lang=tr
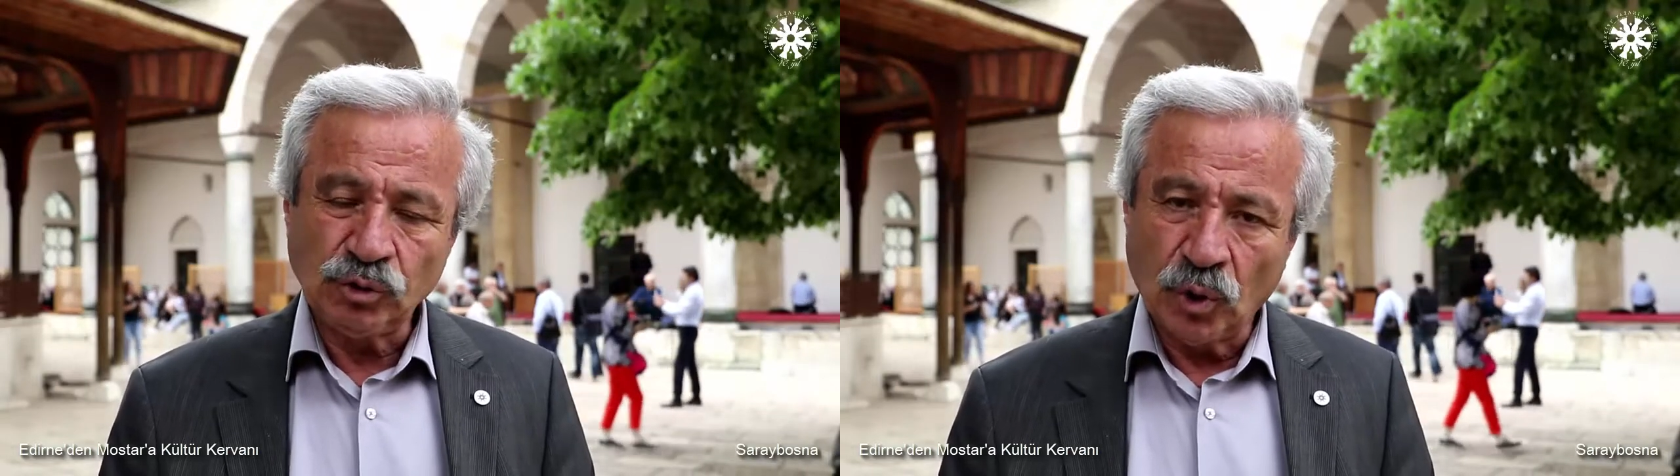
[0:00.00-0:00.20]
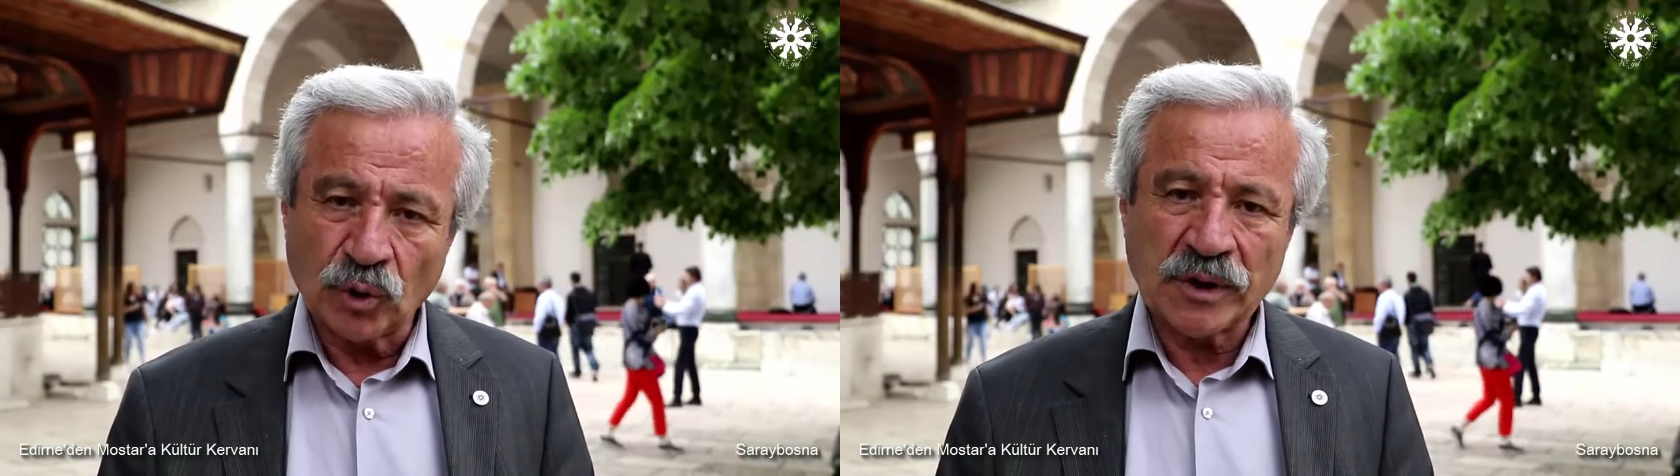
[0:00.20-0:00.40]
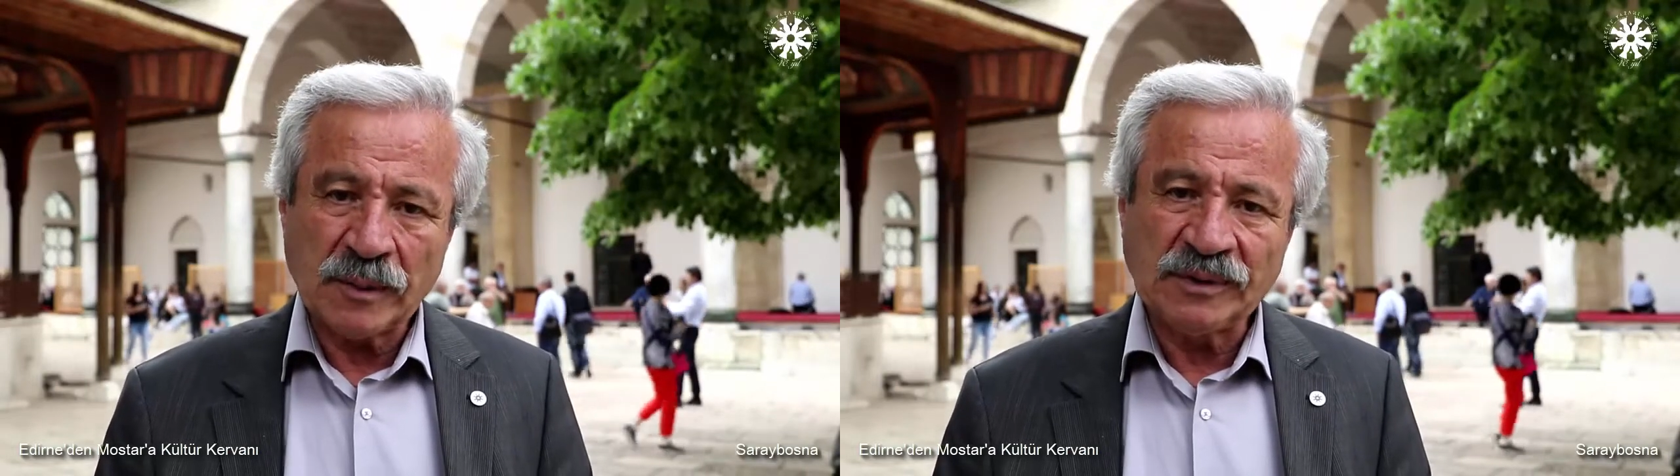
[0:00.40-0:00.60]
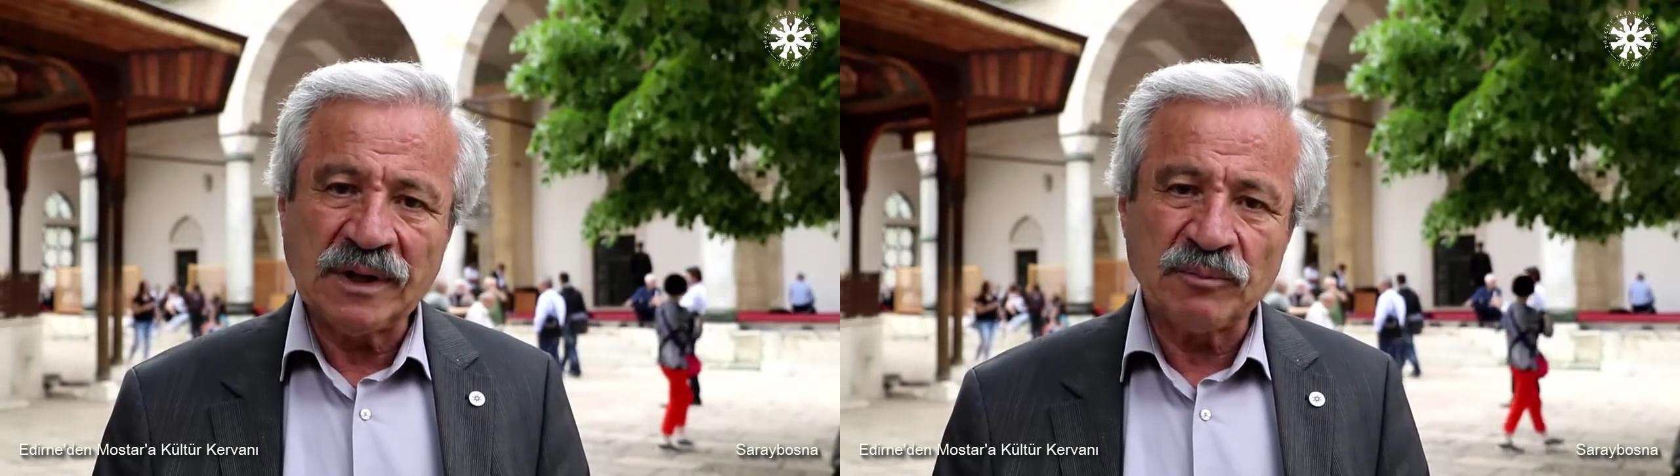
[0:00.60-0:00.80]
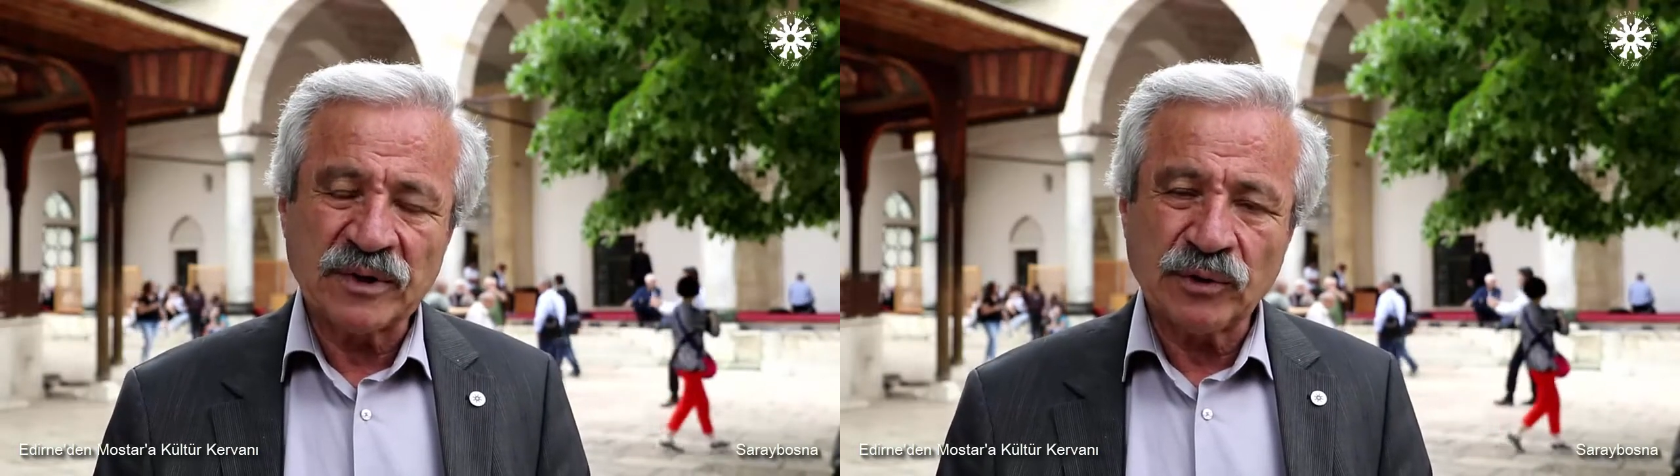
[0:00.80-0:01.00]
doğru
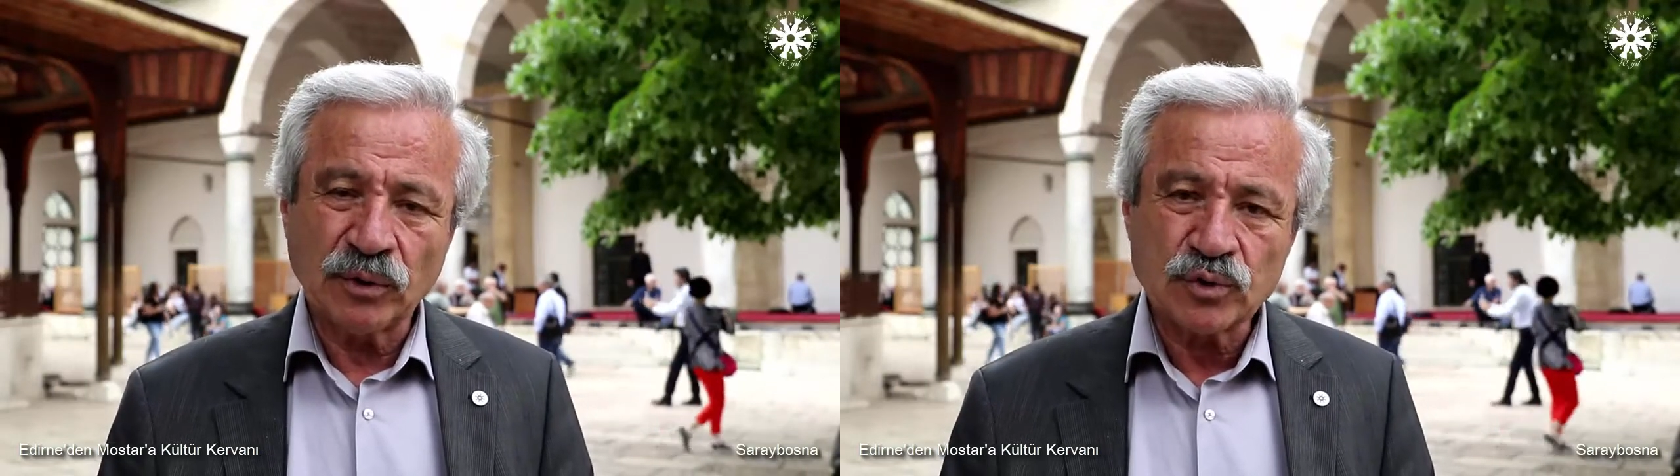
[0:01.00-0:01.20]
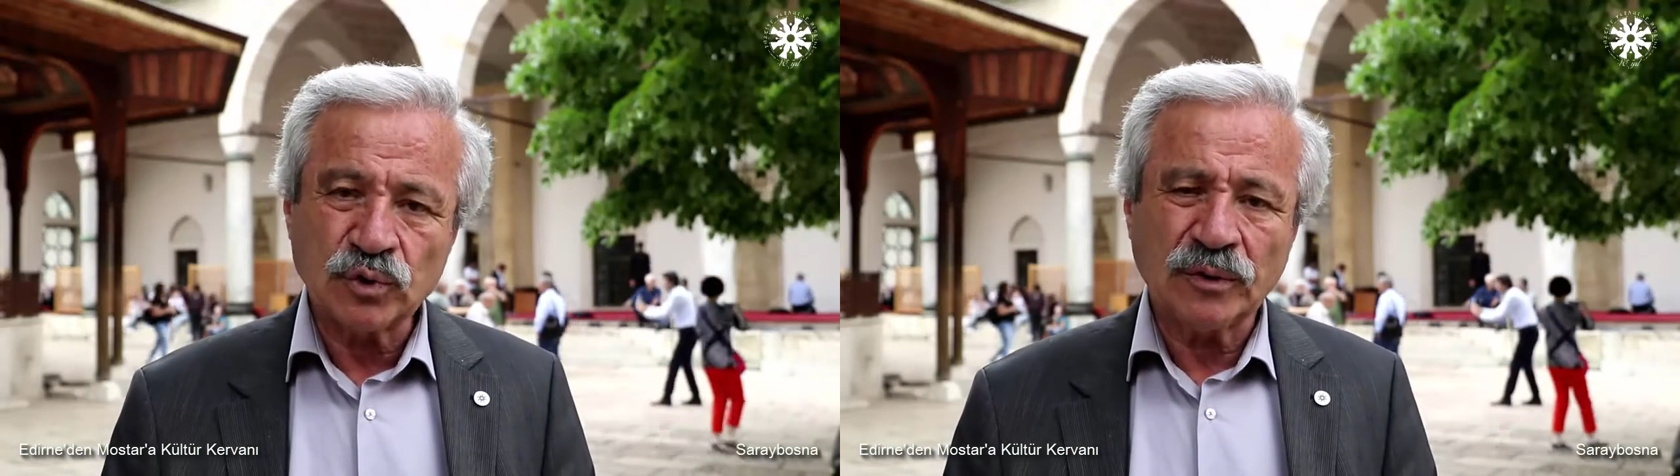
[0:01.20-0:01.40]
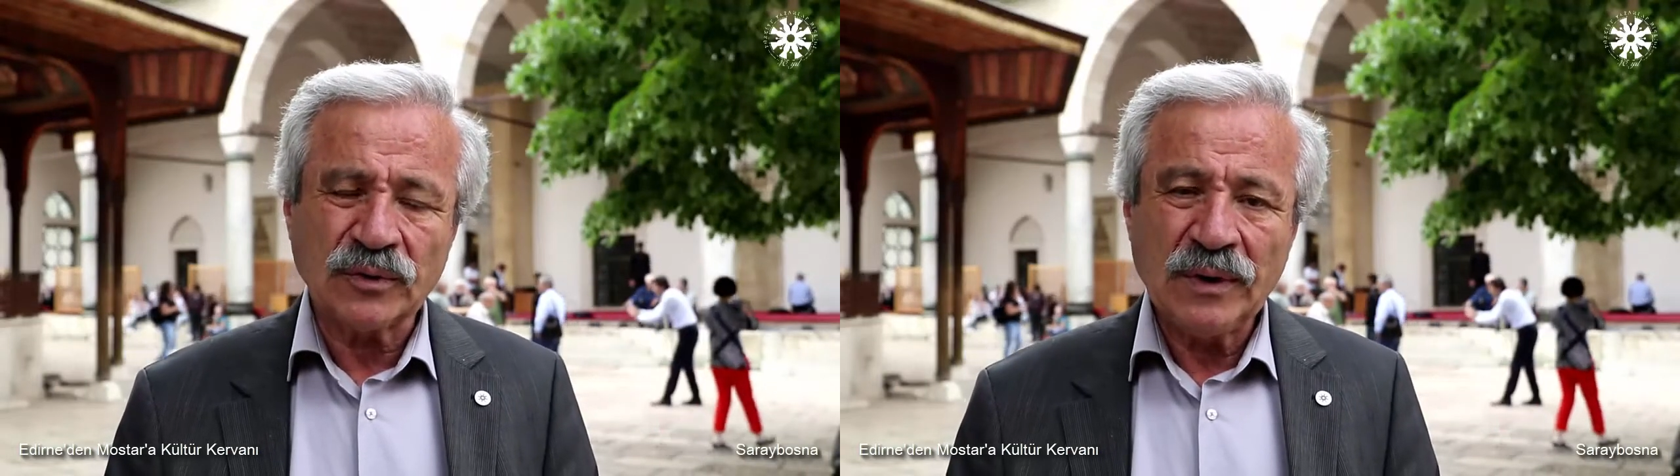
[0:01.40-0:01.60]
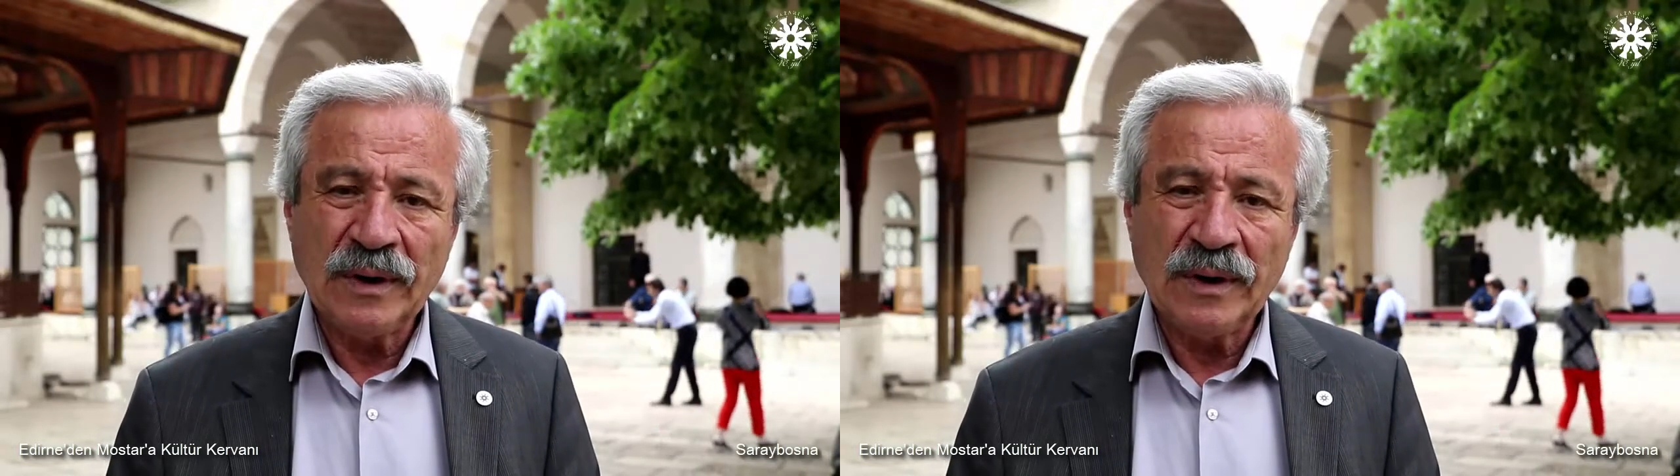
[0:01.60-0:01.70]
yapılan bir yolculuk.